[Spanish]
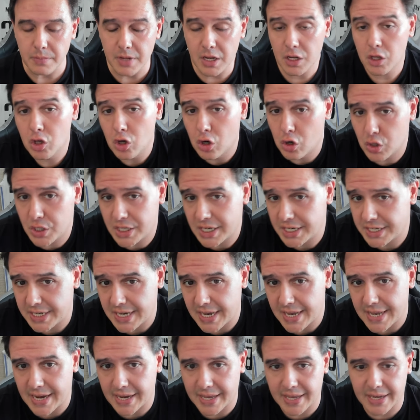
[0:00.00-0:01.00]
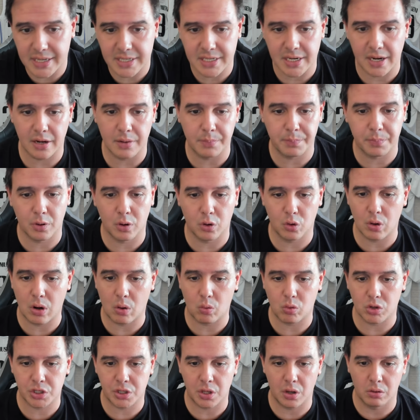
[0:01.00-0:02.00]
Yo no sé si ella quiere salir por una
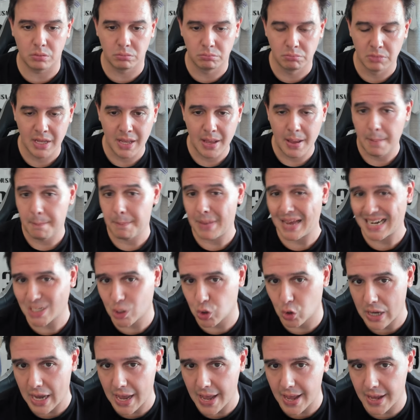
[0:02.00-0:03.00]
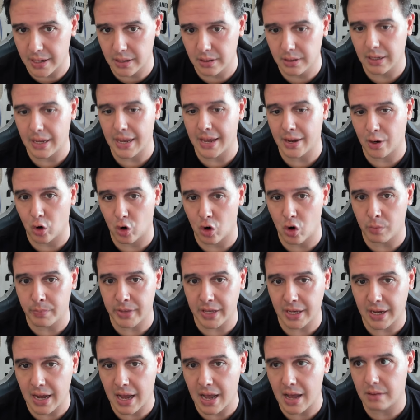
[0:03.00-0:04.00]
cuestión personal,
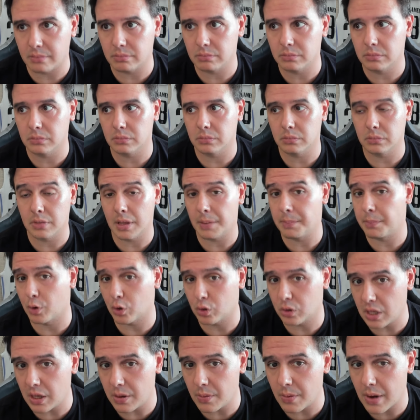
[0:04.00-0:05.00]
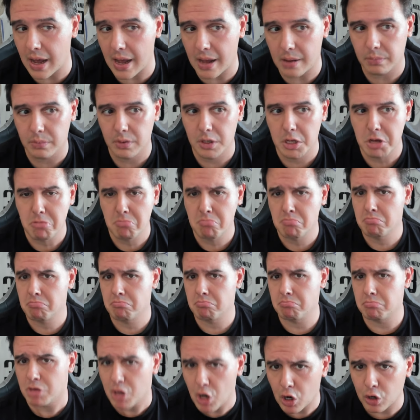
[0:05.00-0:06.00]
económica, deportiva.
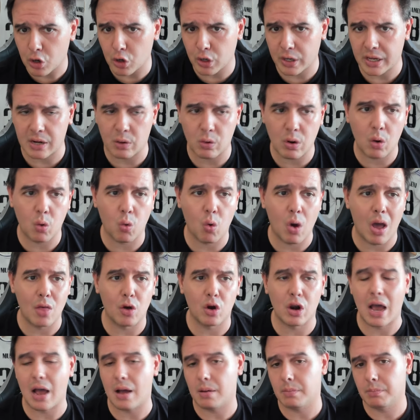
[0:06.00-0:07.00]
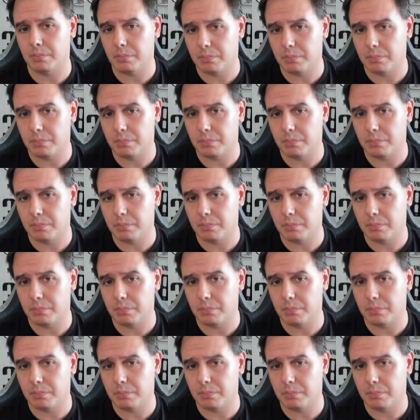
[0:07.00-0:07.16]
Yo creo que era una jugadora,